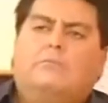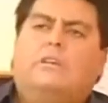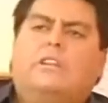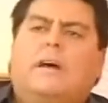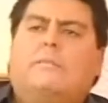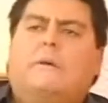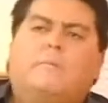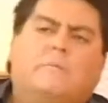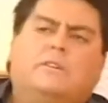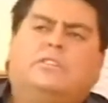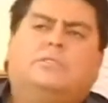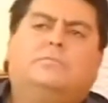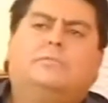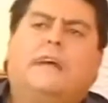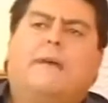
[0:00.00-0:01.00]
¿me da
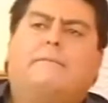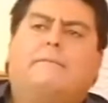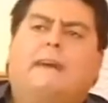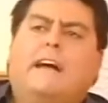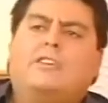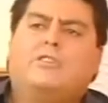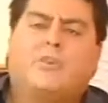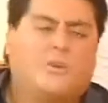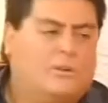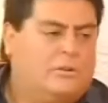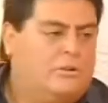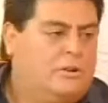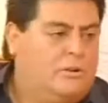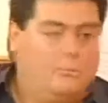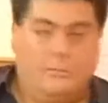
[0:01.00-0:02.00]
permiso ir al baño?
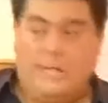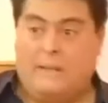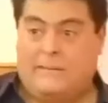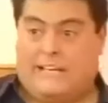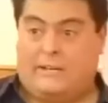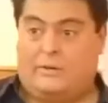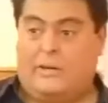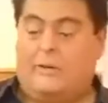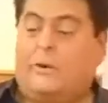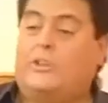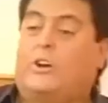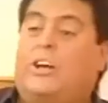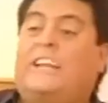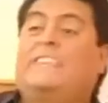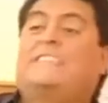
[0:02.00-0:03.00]
Mira, mi querubín,
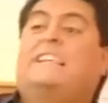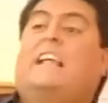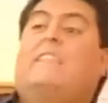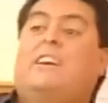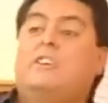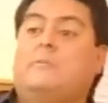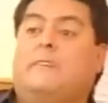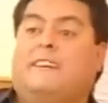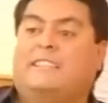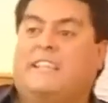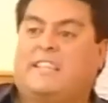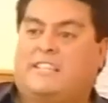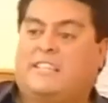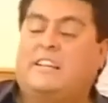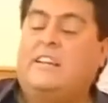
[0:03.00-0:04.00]
cuando quieras ir al baño me vas
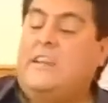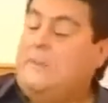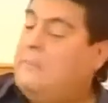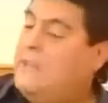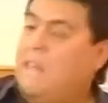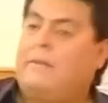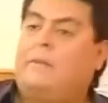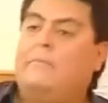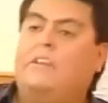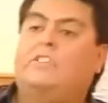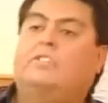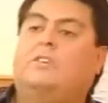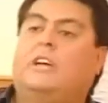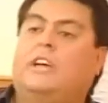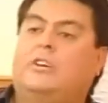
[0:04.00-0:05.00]
a decir, me da
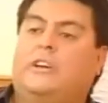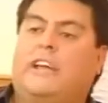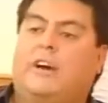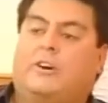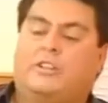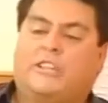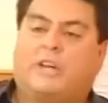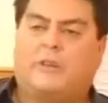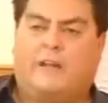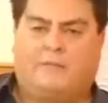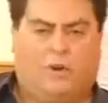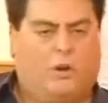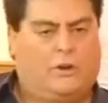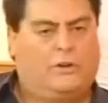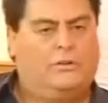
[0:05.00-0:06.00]
permiso, quiero ir a cortar
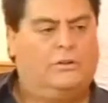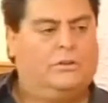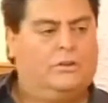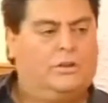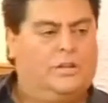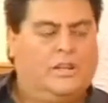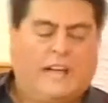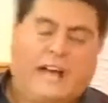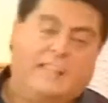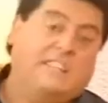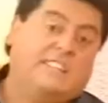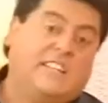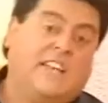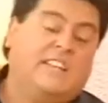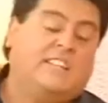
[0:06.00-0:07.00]
una flor. Al
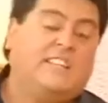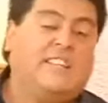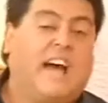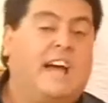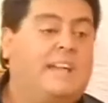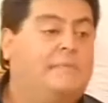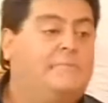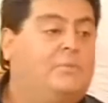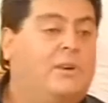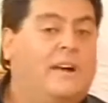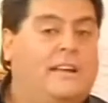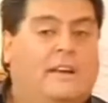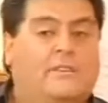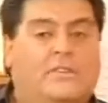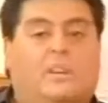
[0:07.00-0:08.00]
día siguiente estaban en
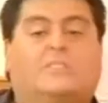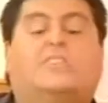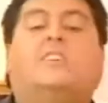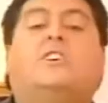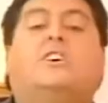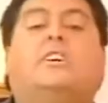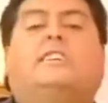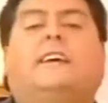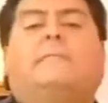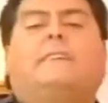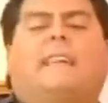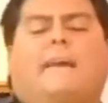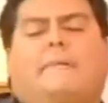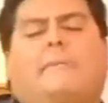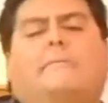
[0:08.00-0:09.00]
prueba y cabrón chico, señorita,
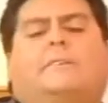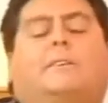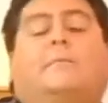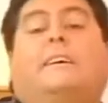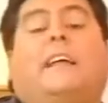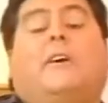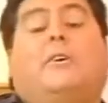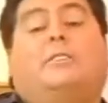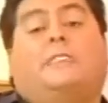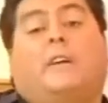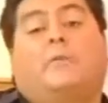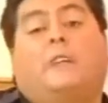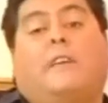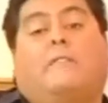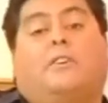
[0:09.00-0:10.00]
¿me da permiso para ir a
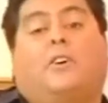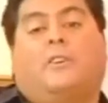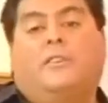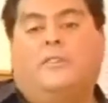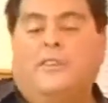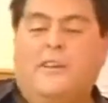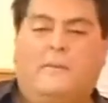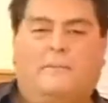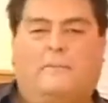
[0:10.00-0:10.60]
cortar una flor?